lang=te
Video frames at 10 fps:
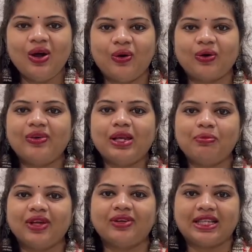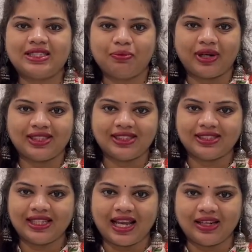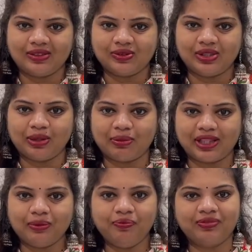ఒకవేళ మీకు నచ్చి పర్చేస్ చేయాలనుకుంటే మాత్రం